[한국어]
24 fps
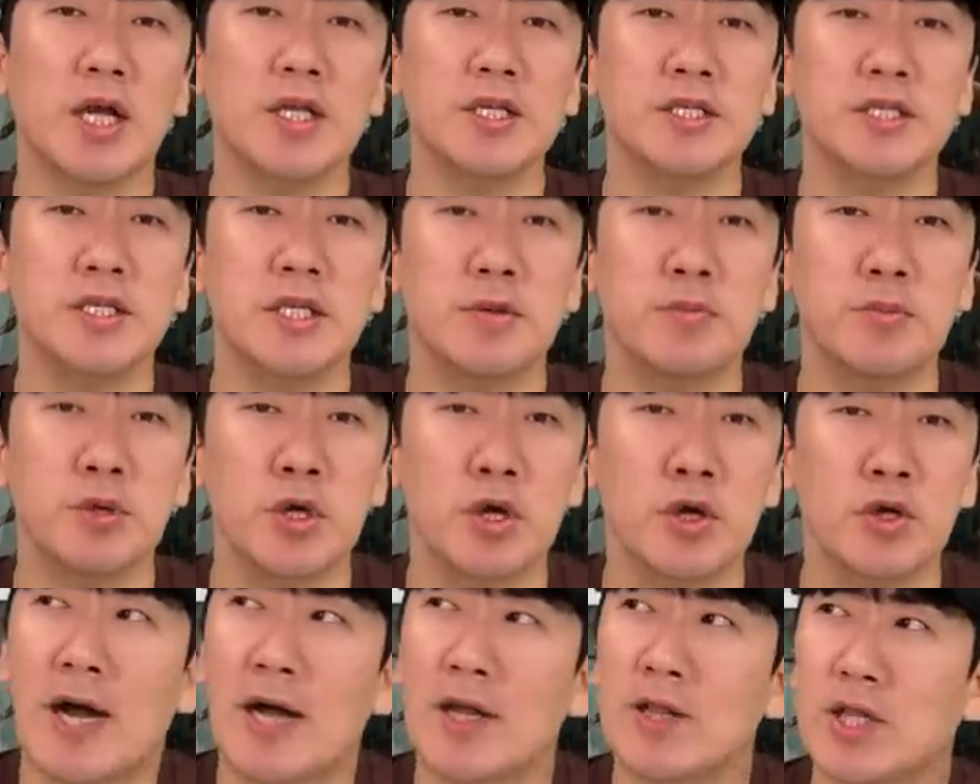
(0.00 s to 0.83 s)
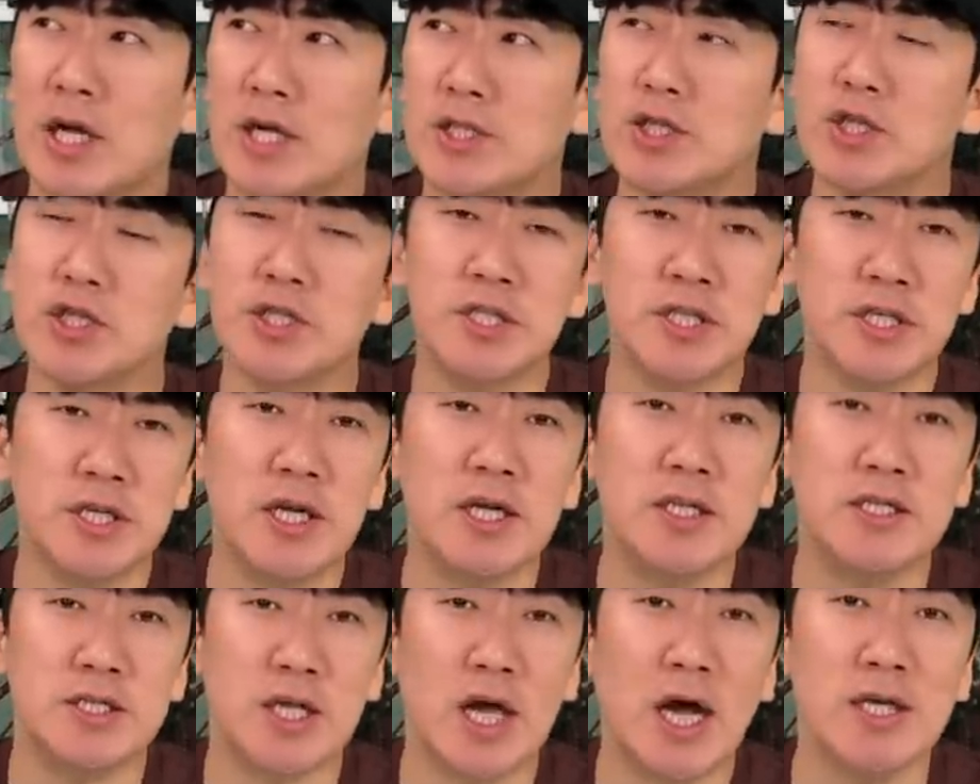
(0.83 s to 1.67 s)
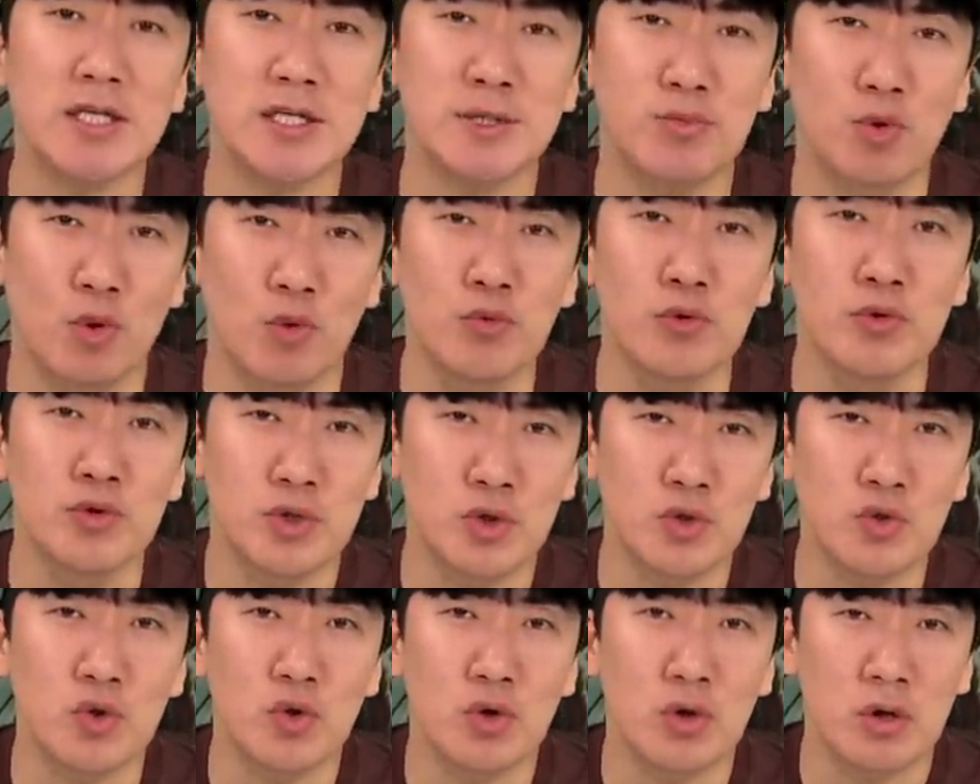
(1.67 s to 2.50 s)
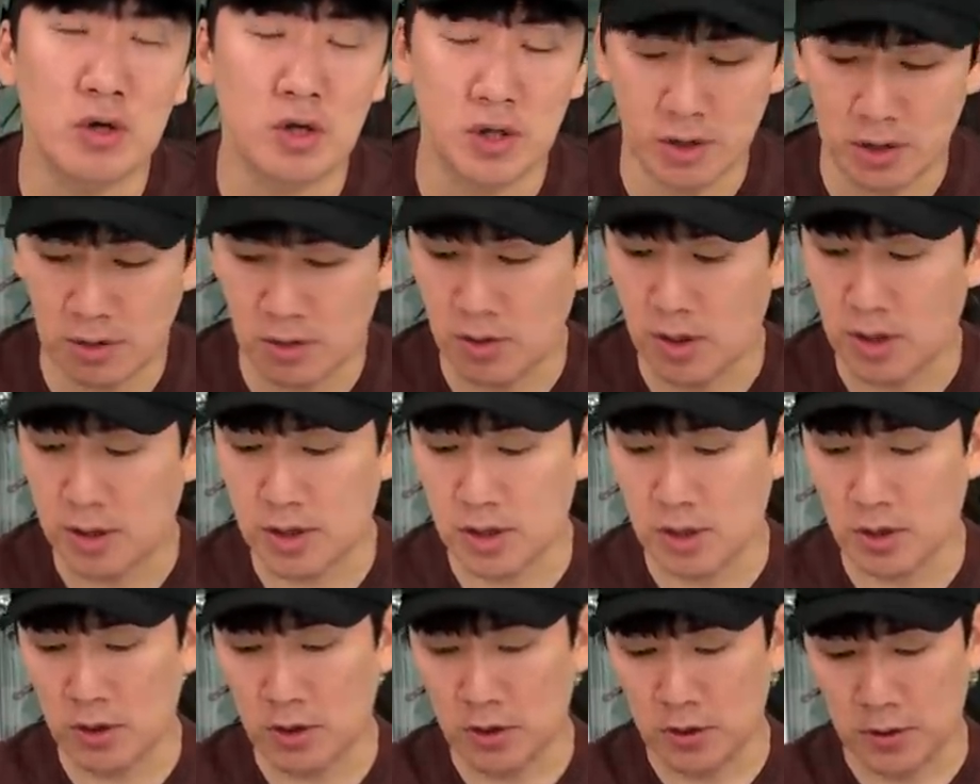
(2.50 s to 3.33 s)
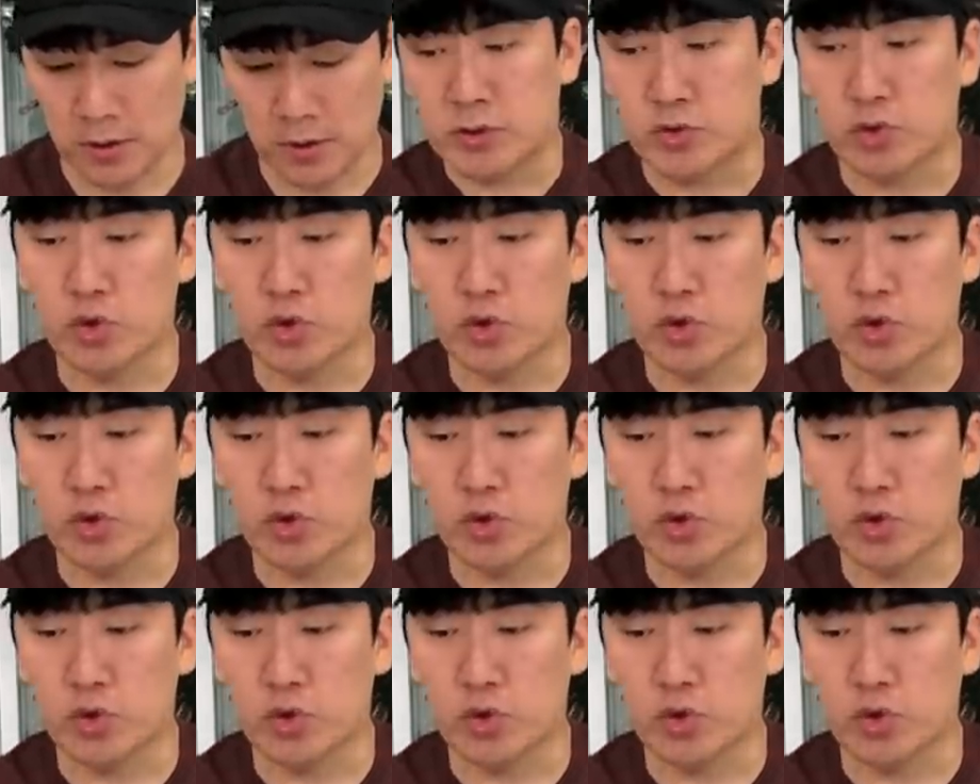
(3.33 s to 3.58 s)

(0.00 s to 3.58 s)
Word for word: 따지자면 한 5시간 45분 정도 걸렸던 것 같아요.